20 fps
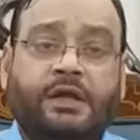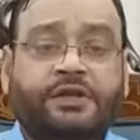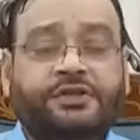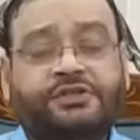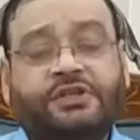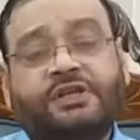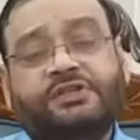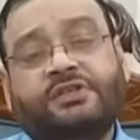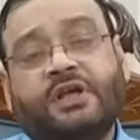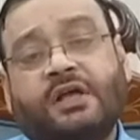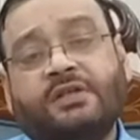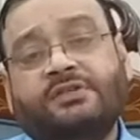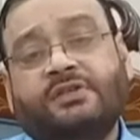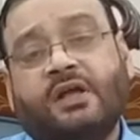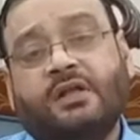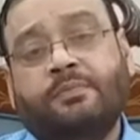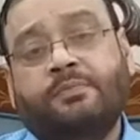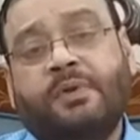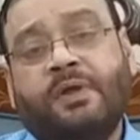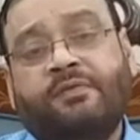इसके साथ
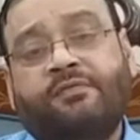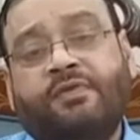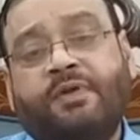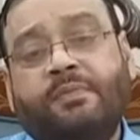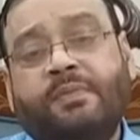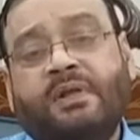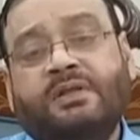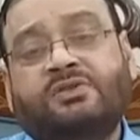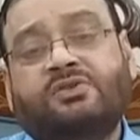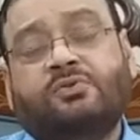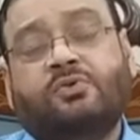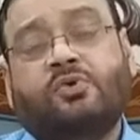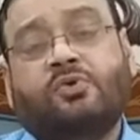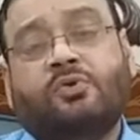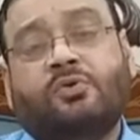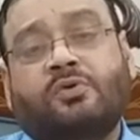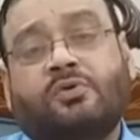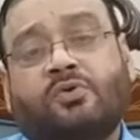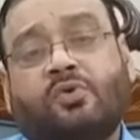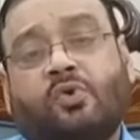साथ फिर फीमेल्स
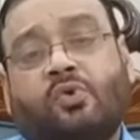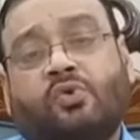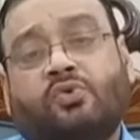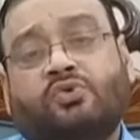को